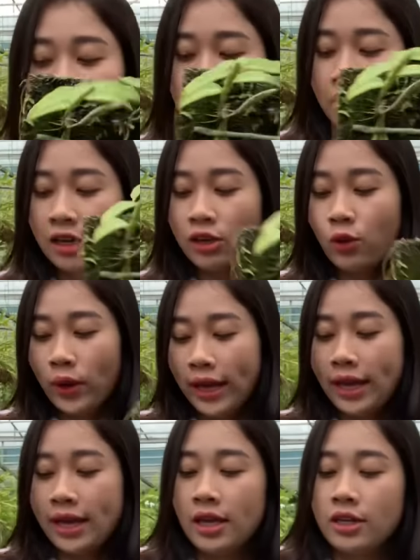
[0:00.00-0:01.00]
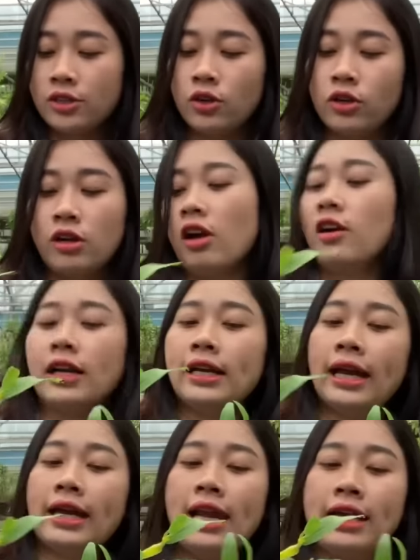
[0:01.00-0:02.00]
thân khỏe. Rồi còn cái
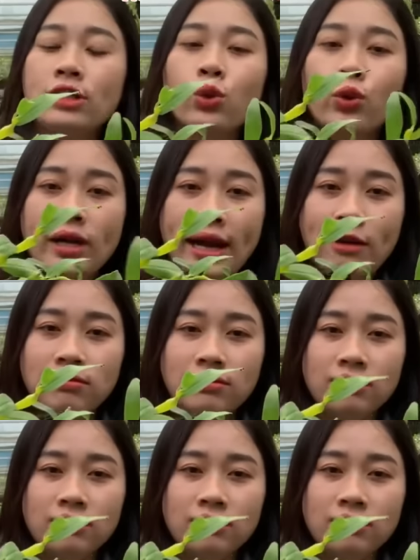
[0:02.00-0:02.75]
này là chuỗi ngọc.